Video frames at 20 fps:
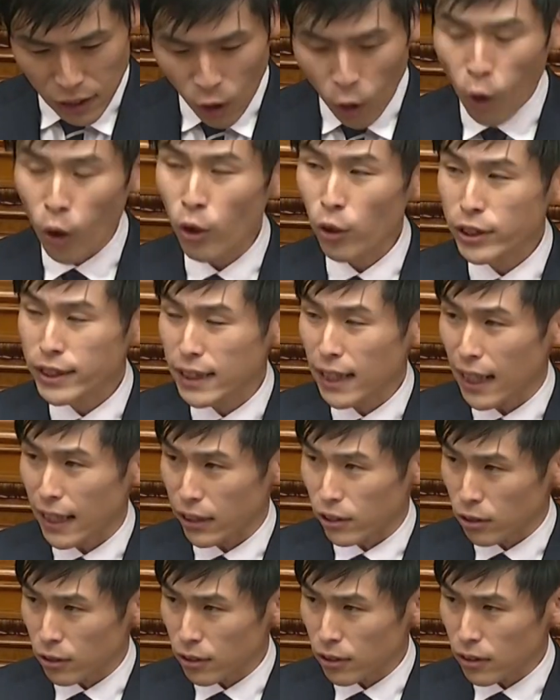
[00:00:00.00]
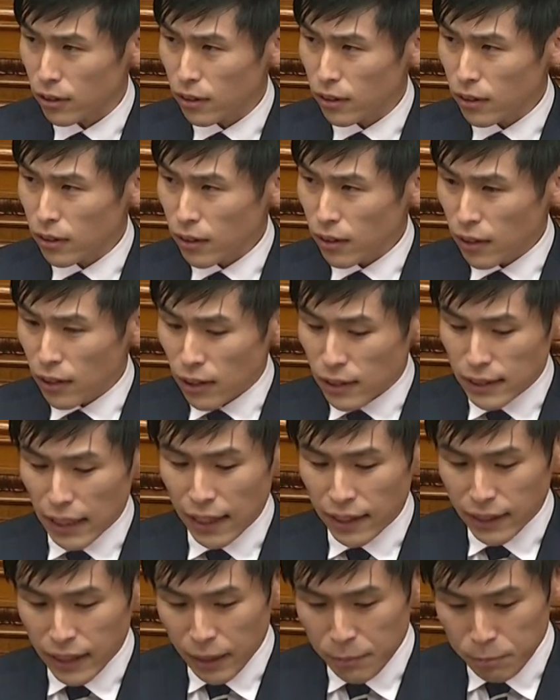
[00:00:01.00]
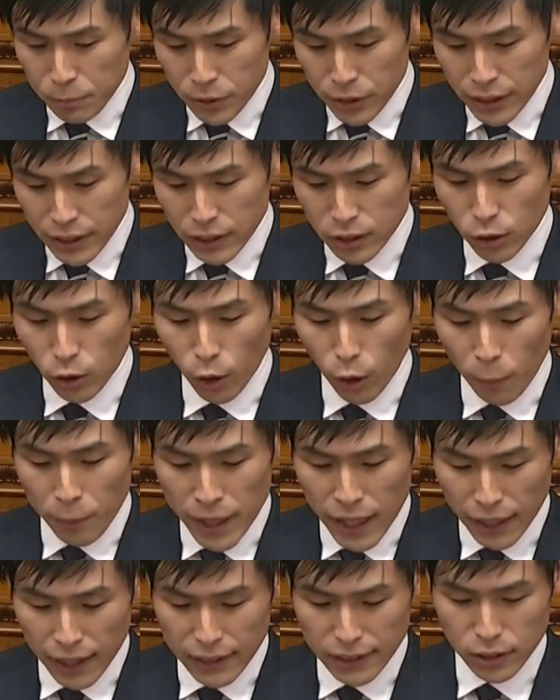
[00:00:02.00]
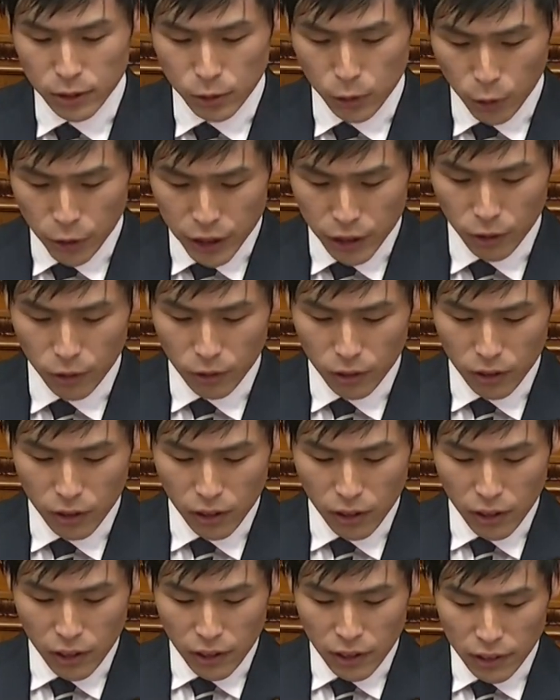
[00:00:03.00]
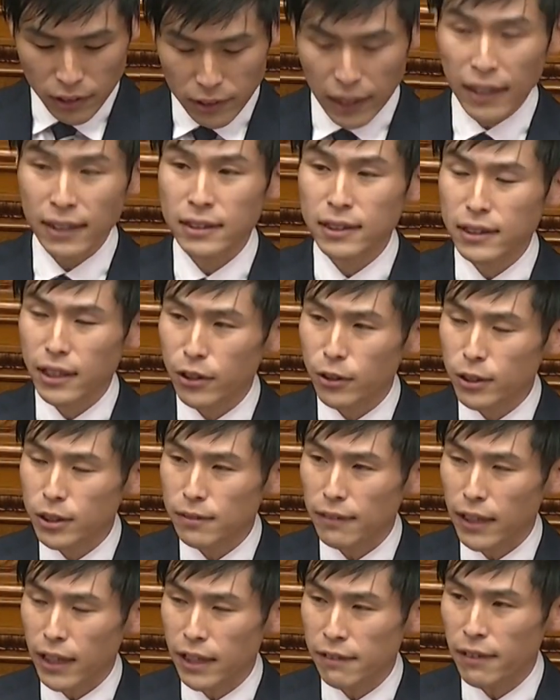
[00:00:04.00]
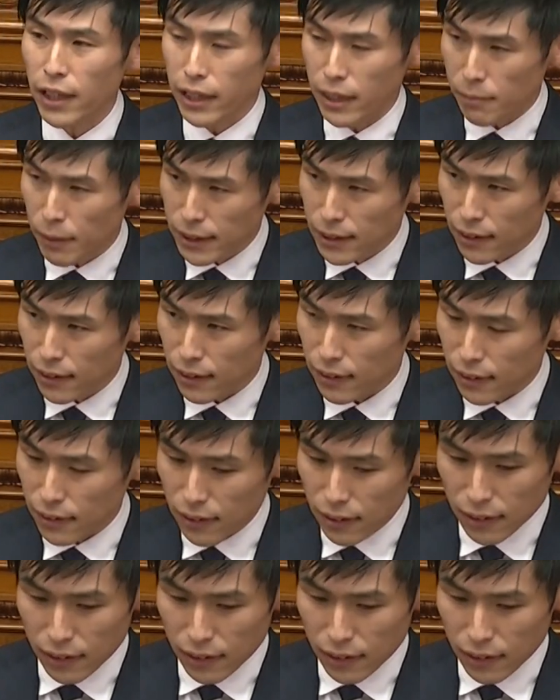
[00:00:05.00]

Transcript: 法の支配と三権分立を脅かす動きを断じて許すわけにはいきません。